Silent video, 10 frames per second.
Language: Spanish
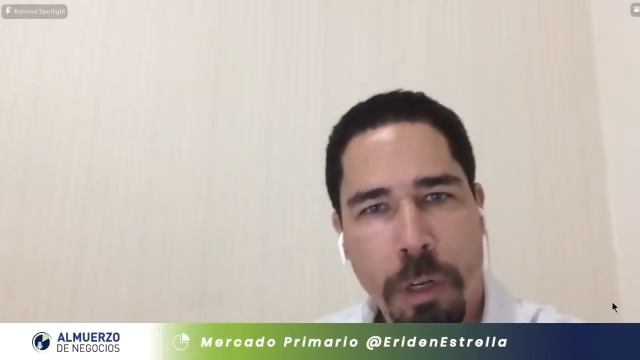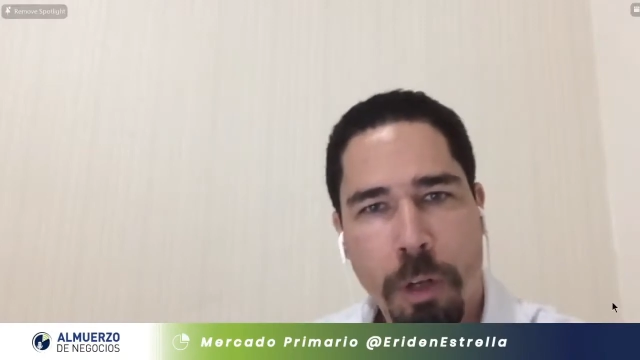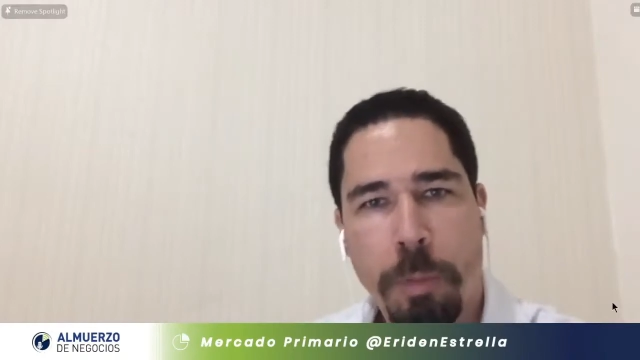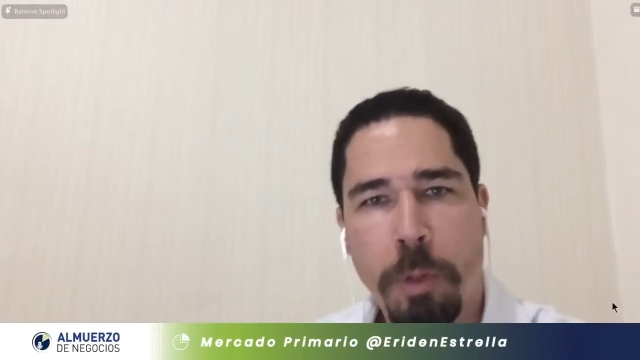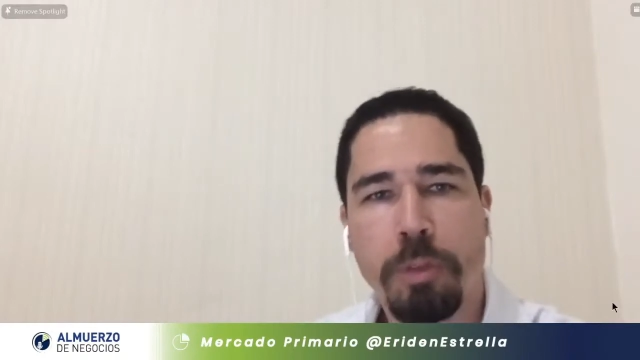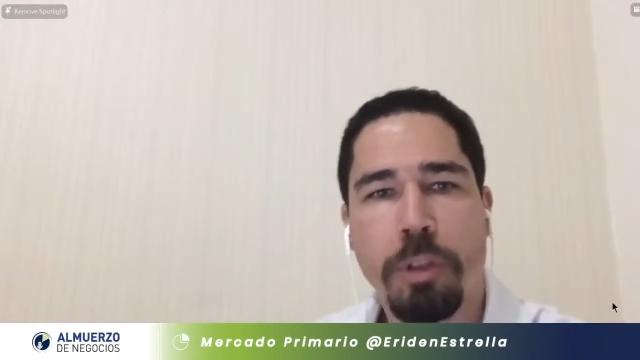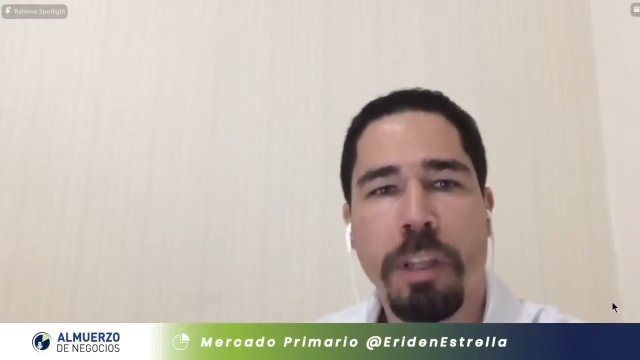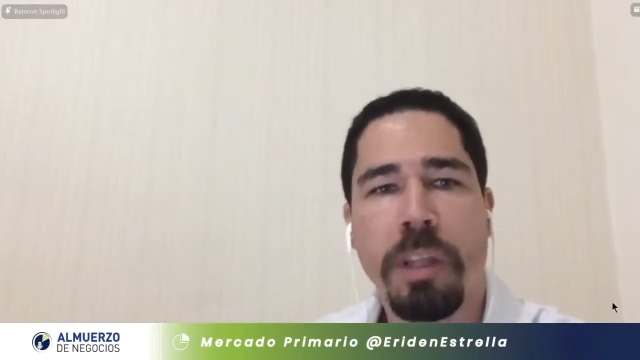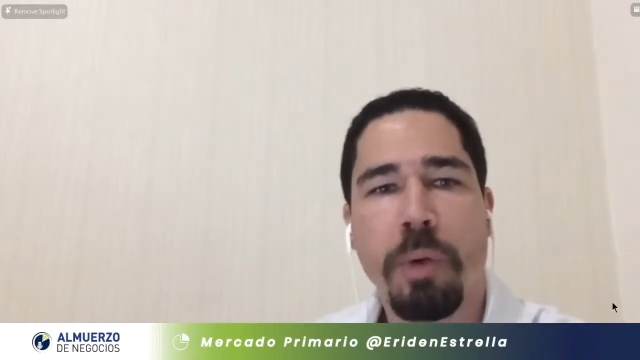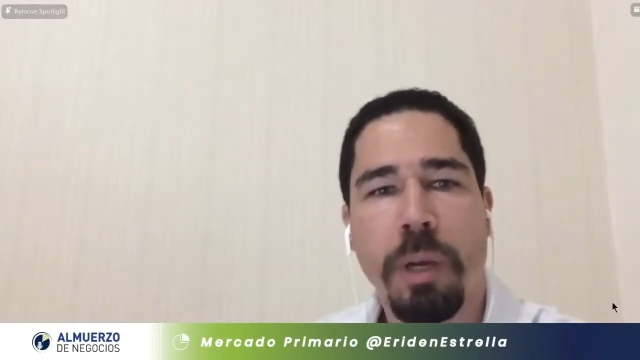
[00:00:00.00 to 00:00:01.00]
Los
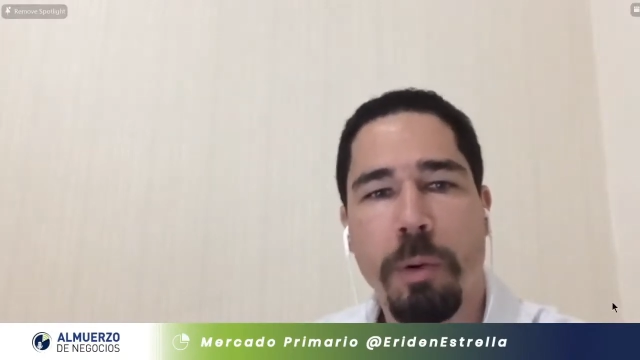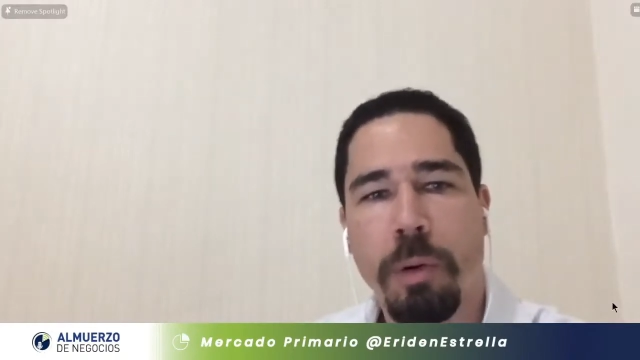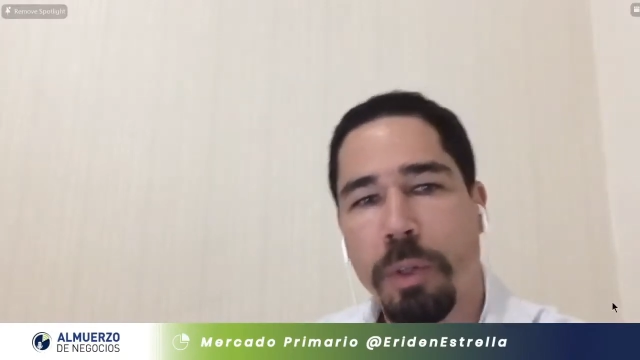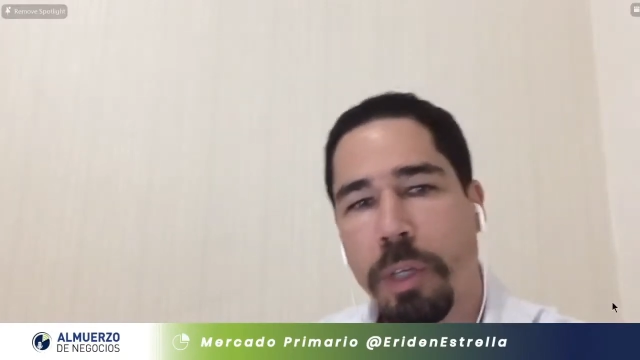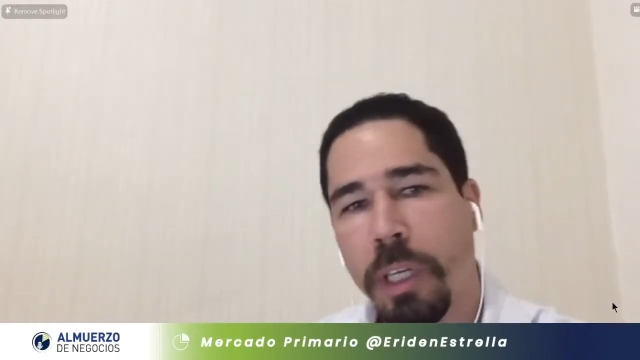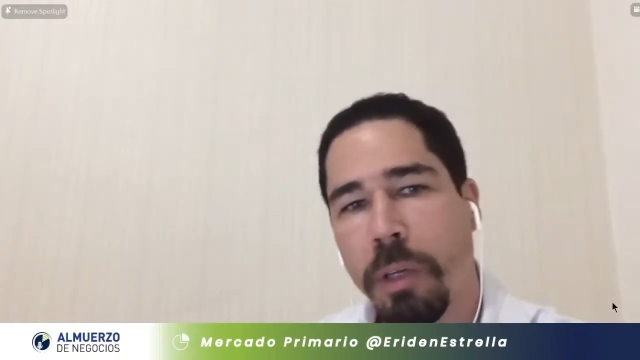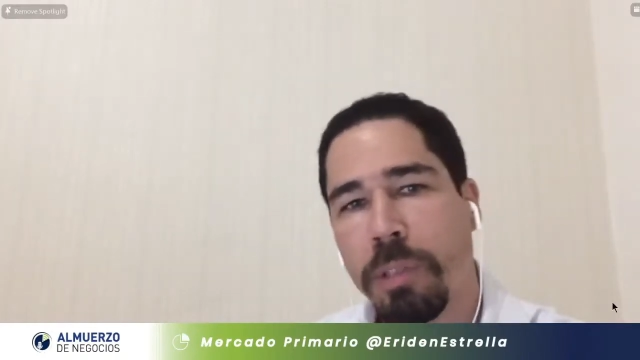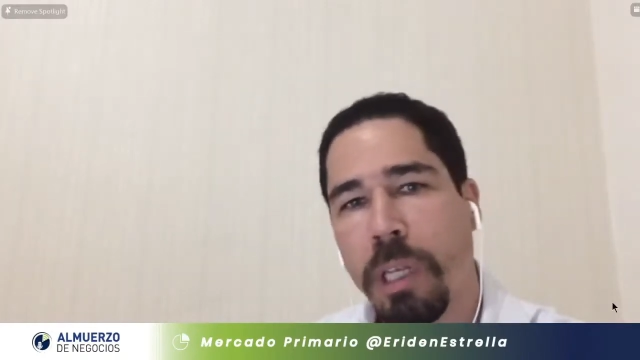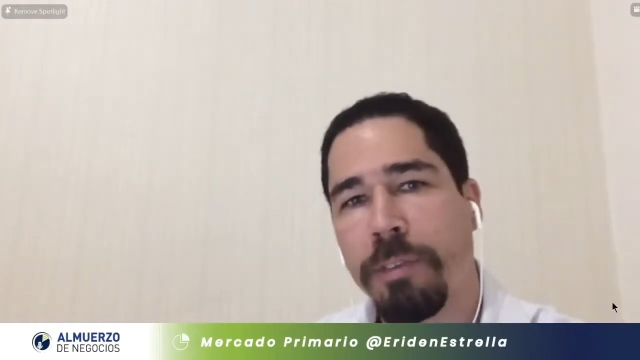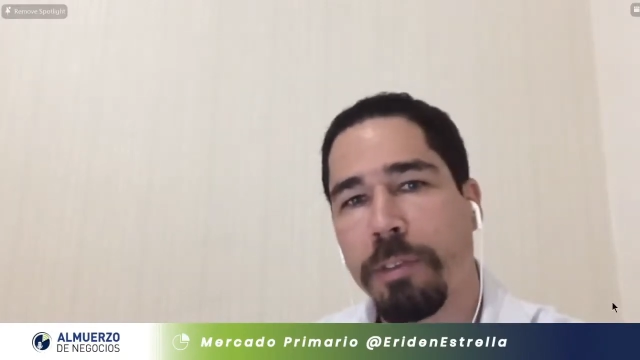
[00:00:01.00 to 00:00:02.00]
productores de huevos, cuando quieren
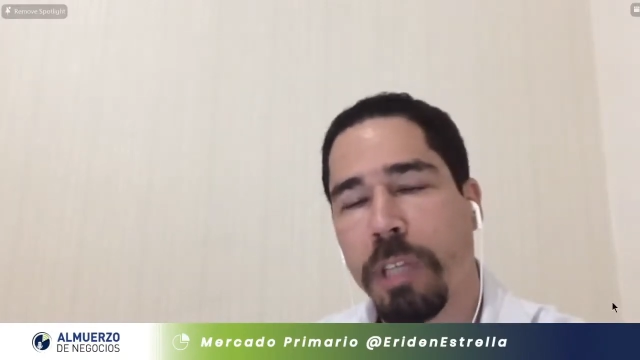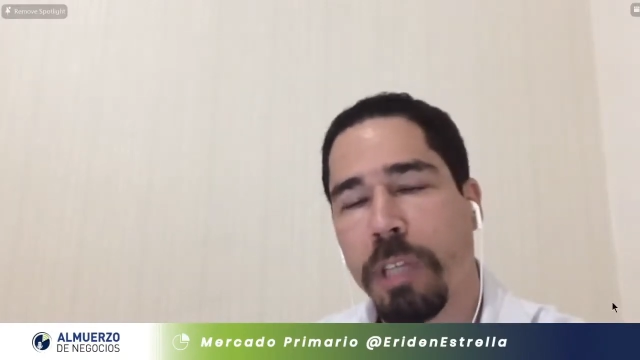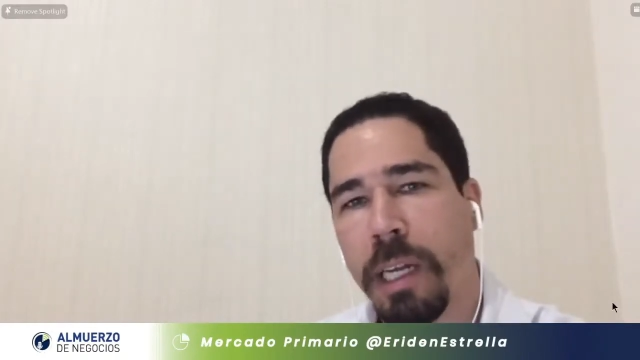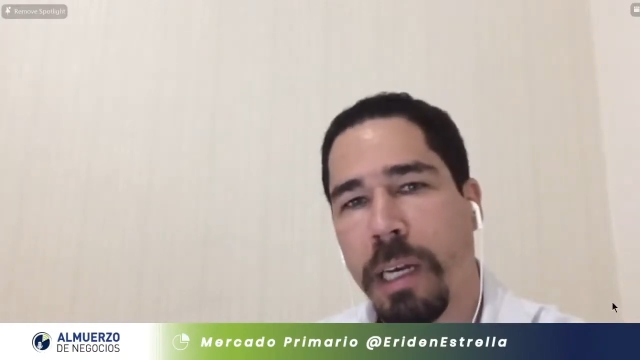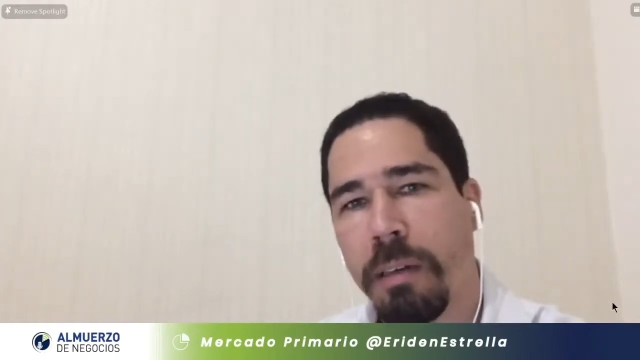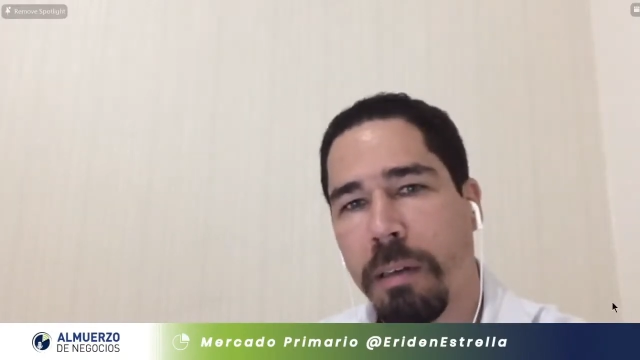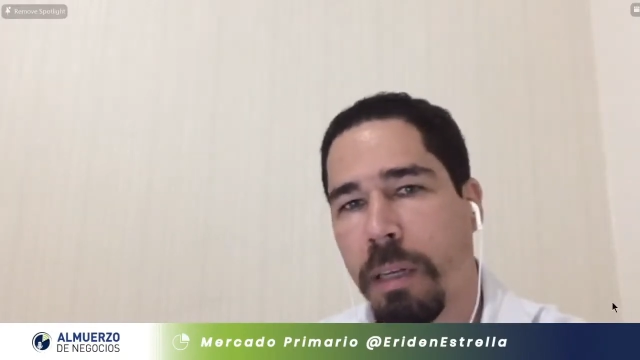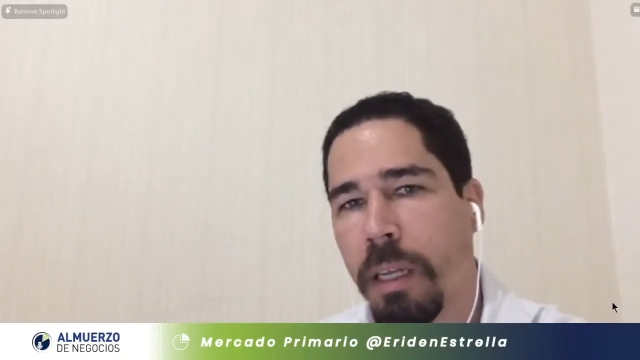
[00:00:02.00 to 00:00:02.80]
cruzar la frontera,